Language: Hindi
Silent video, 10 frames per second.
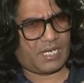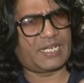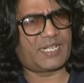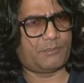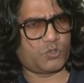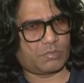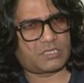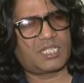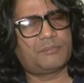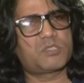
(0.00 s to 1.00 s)
बाकी टाइम जो
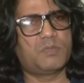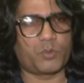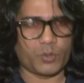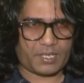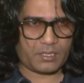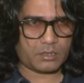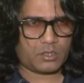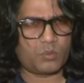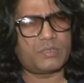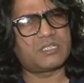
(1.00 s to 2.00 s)
बचता था मैं उसमें पोइट्री
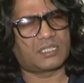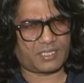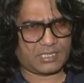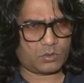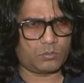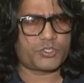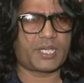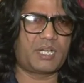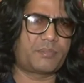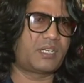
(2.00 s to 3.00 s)
करता हूँ मैं जाता रहता हूँ
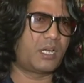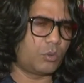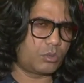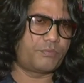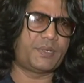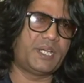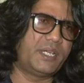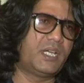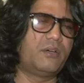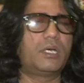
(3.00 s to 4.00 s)
मुशायरे पढ़ने आउट ऑफ
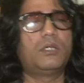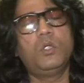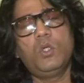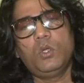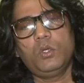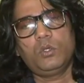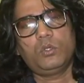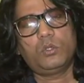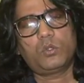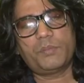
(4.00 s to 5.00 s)
इंडिया यहाँ
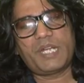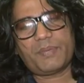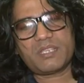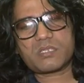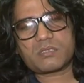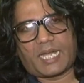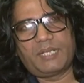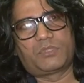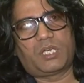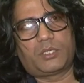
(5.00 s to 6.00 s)
वहाँ तो मेरे पास
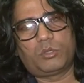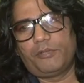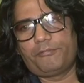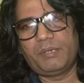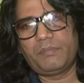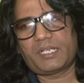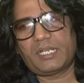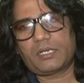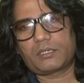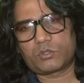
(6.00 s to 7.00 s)
टाइम था क्योंकि फिल्म
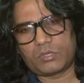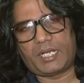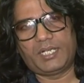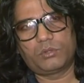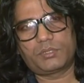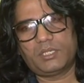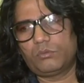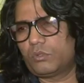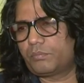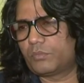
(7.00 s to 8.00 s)
के जो गाने होते हैं
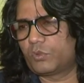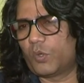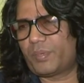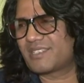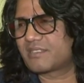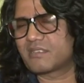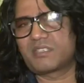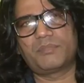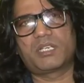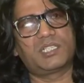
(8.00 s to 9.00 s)
वो दो पाँच
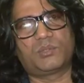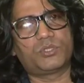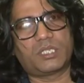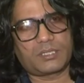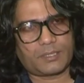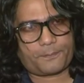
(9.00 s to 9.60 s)
दस दिन में ख़त्म हो जाते